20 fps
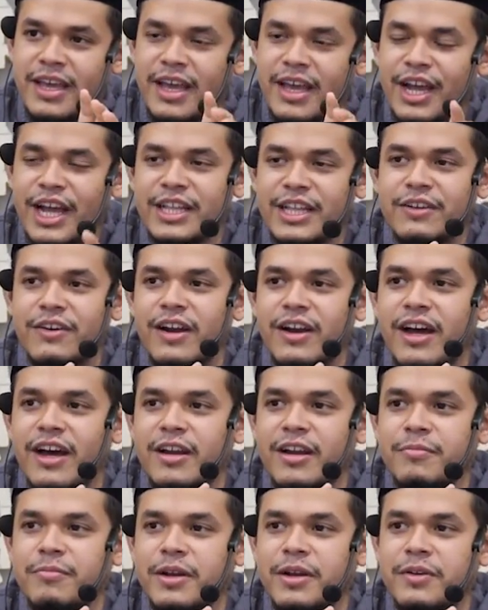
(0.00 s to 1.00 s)
Kata orang
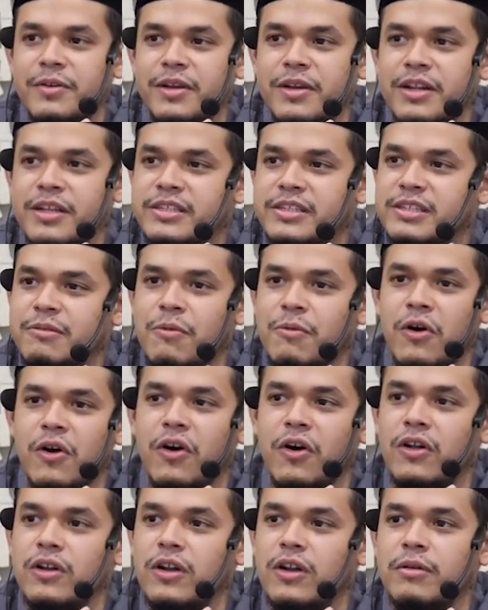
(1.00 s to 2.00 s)
Arab Baduy ini, semoga
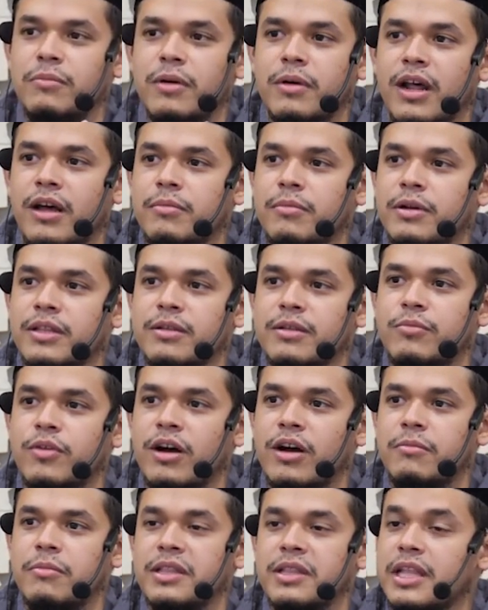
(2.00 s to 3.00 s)
Allah merahmati
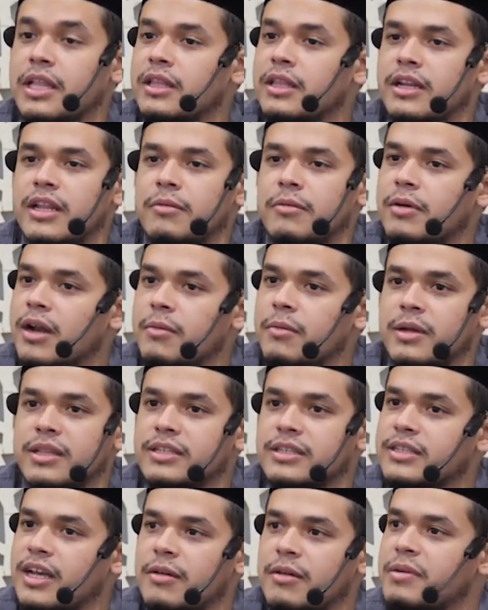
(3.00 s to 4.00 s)
Muhammad dan tidak merahmati
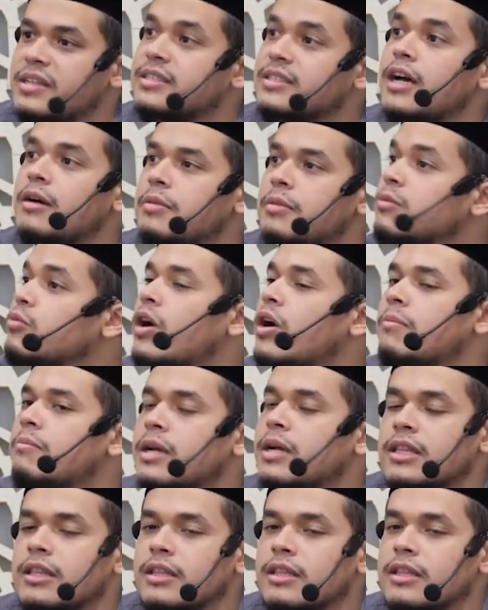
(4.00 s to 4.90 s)
sahabat-sahabat Muhammad.